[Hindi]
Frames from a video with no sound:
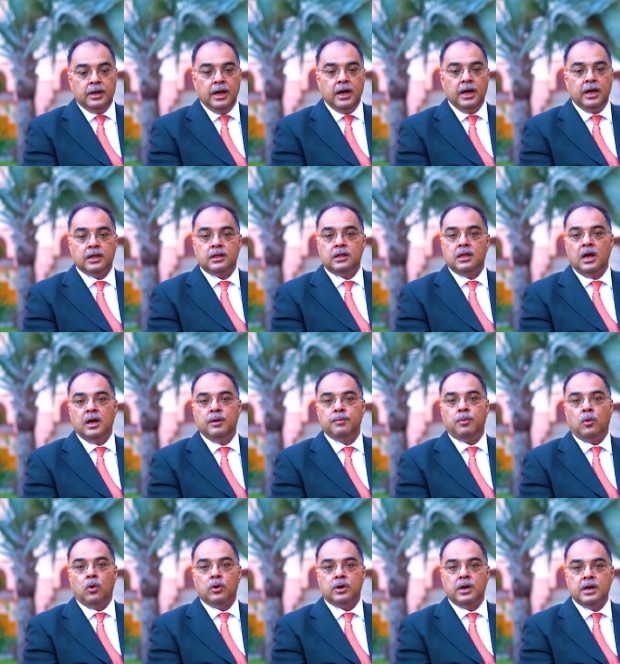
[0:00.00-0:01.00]
ये इतना
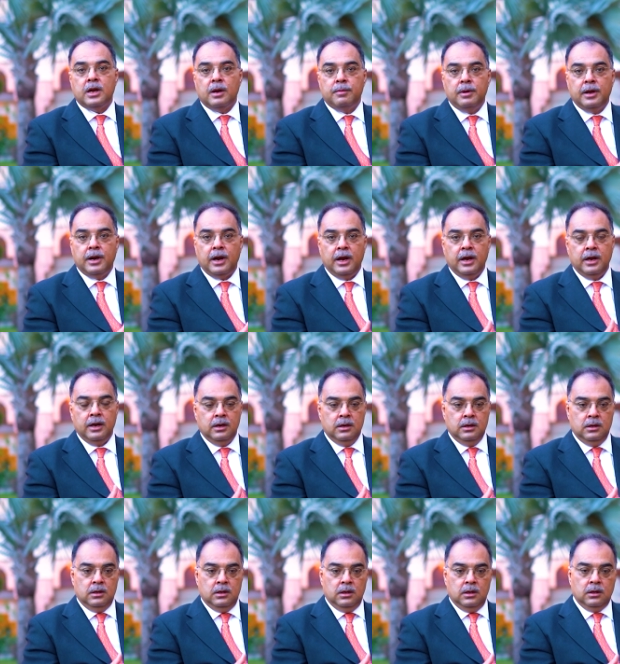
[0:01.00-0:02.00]
इम्पोर्टेंट अमर है
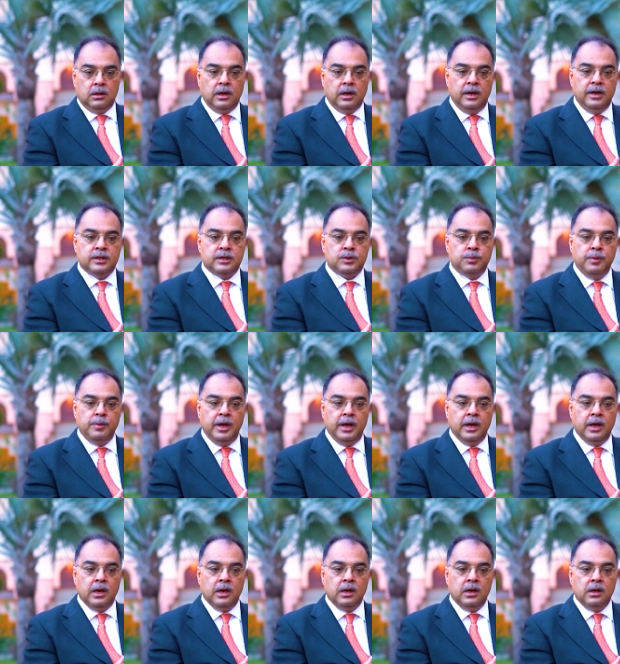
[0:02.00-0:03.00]
कि इसमें
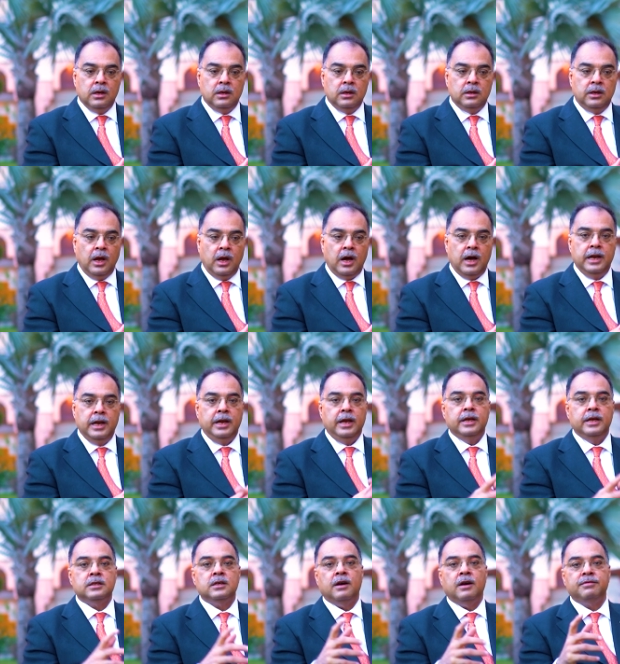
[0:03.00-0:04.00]
ये खाली
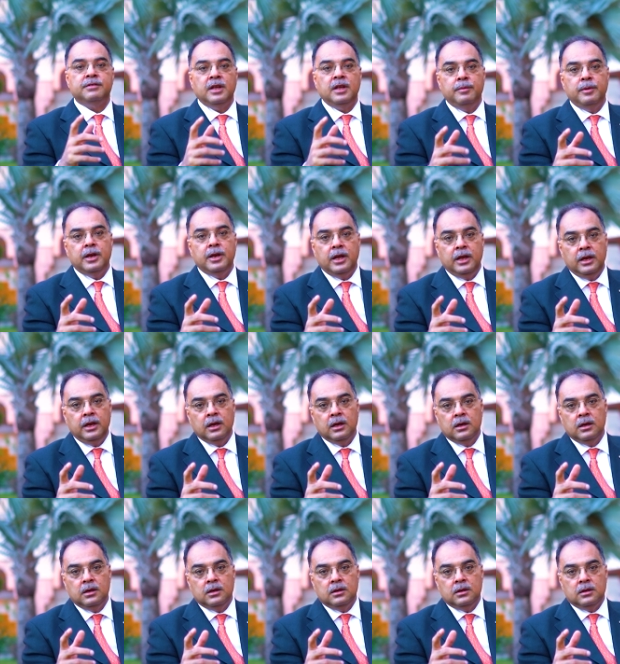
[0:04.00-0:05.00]
इस हफ्ते में नहीं
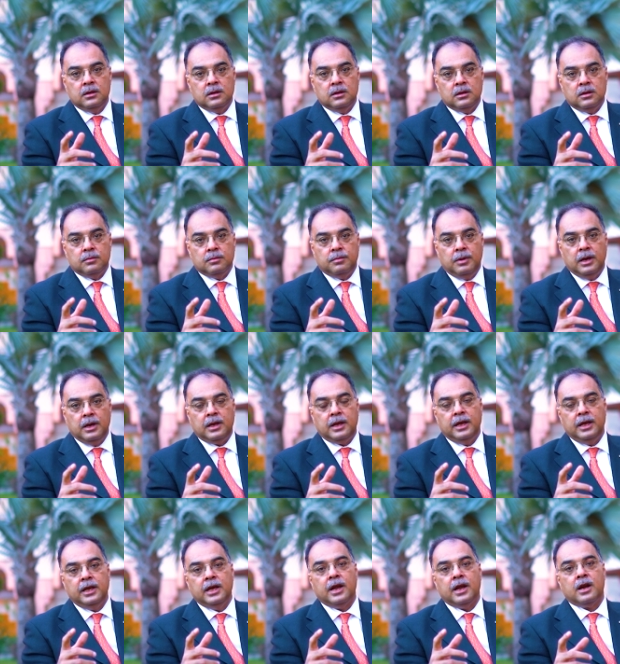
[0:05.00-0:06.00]

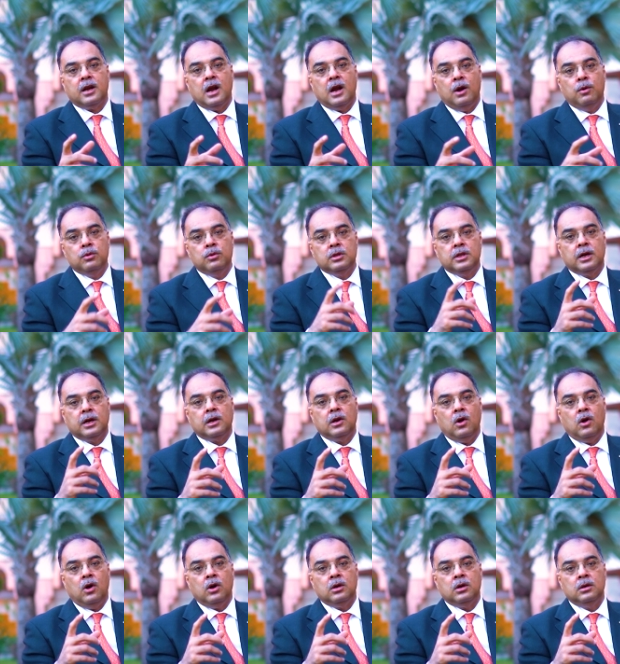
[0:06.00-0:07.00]
बल्कि ये राउंड द
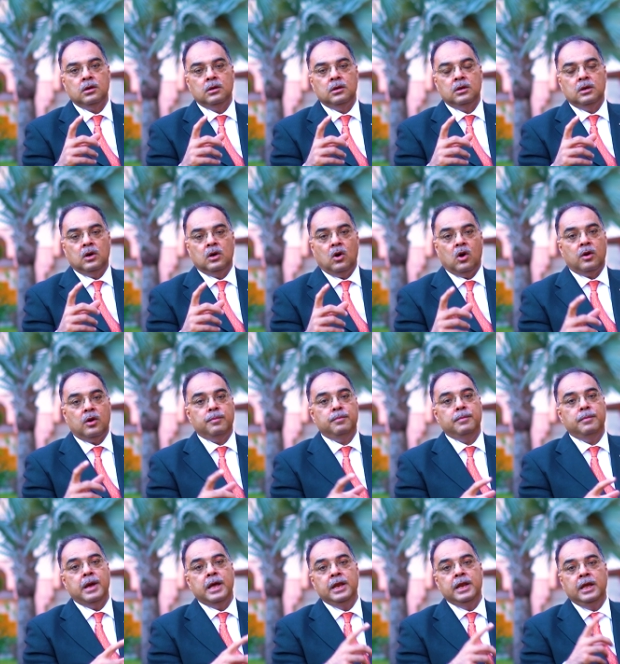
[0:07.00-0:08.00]
क्लॉक और
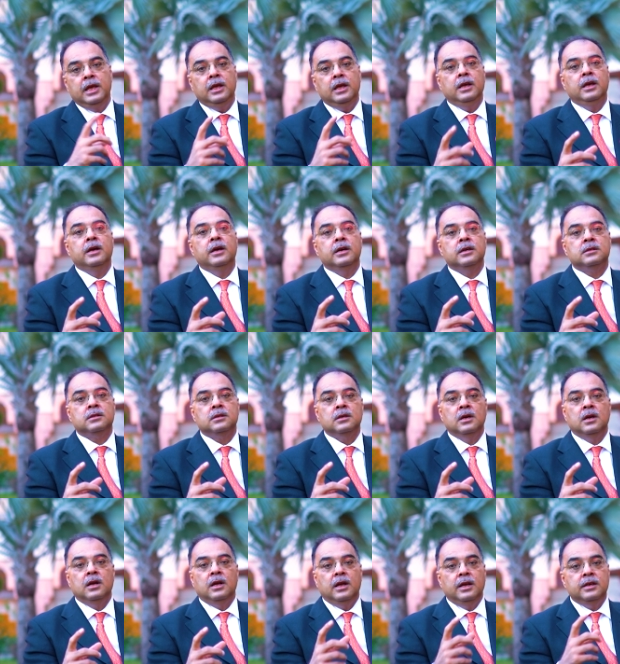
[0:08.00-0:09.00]
मैनी ईयर्स
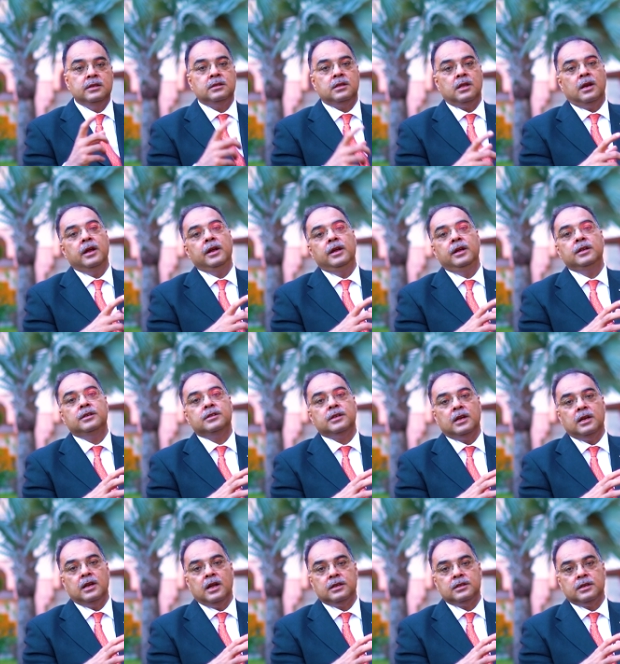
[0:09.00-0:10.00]
इस तरह ही
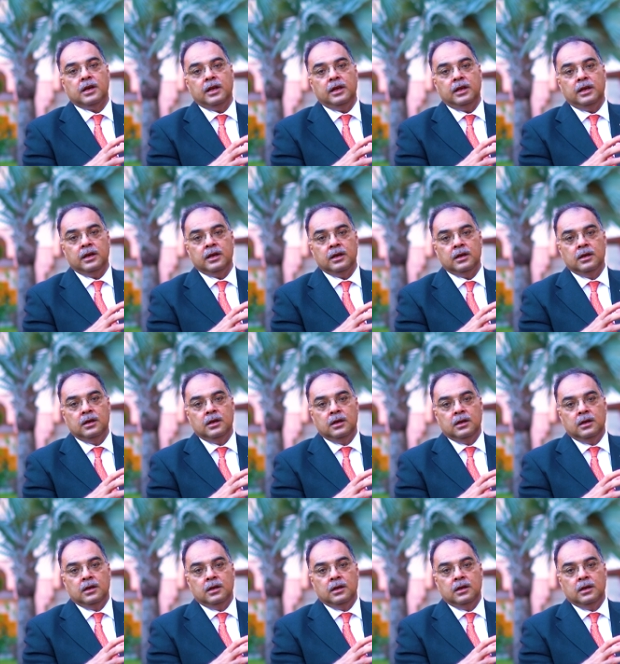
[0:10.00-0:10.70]
चलना चाहिए